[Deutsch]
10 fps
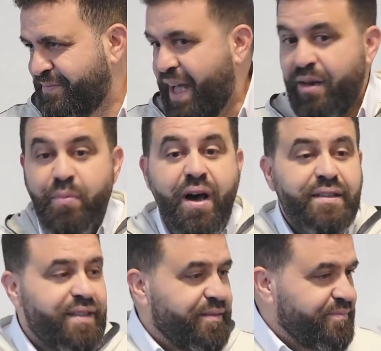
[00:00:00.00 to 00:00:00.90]

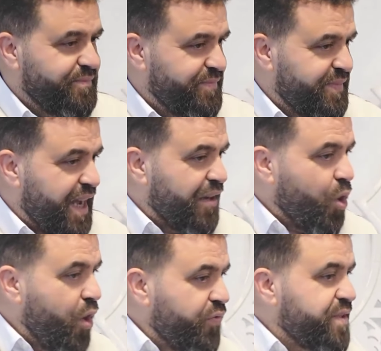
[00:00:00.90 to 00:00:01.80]
Al-Batin, da
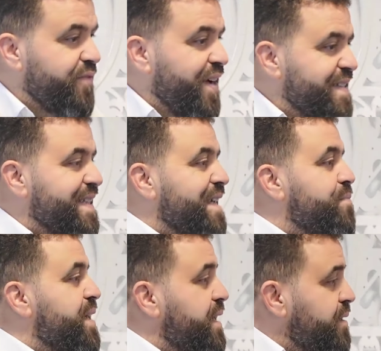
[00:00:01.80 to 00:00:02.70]
läuft was
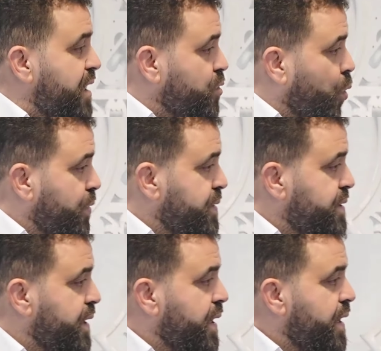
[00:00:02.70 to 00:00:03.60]
im Hintergrund,